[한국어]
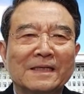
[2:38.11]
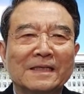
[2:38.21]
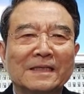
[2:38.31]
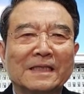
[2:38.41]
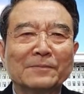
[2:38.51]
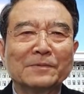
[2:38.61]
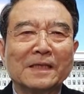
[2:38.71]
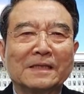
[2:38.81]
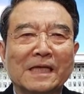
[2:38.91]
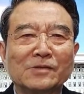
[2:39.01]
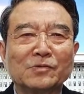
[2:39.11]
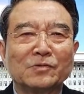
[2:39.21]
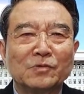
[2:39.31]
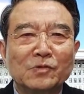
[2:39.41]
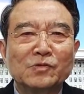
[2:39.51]
이 때문에
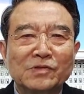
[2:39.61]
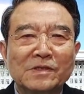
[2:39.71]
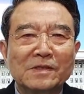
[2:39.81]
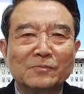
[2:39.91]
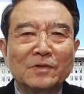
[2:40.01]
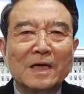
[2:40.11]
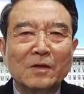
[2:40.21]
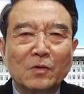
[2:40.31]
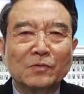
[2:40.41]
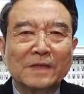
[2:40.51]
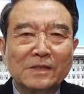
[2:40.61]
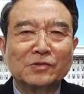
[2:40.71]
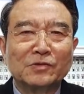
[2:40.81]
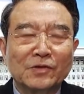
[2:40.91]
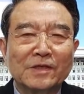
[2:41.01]
대중은 뉴스를 문화
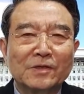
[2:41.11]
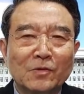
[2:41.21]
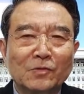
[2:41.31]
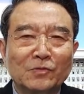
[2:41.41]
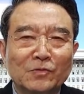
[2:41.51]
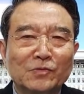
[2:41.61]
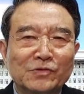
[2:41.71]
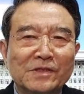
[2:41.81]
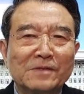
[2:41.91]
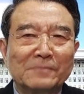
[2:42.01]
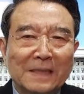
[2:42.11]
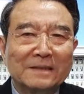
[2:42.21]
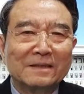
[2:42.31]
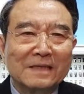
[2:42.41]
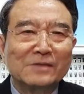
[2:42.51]
콘텐츠로 여기고 뉴스를
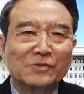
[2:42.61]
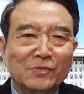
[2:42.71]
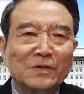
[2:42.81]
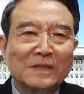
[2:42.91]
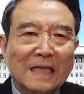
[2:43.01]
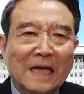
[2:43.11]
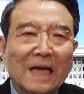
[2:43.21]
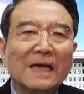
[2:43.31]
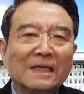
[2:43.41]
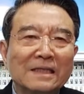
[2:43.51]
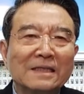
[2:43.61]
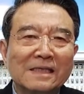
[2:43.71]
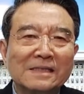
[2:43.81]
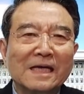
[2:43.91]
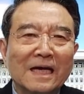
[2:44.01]
만들어낼 수도 있다.
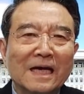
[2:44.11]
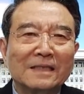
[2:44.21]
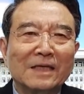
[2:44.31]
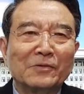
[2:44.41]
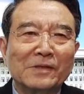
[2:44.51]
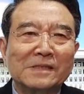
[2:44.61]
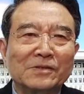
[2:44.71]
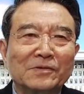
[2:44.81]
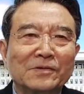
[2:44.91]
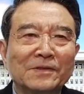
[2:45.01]
이렇게 생각한다고 했죠.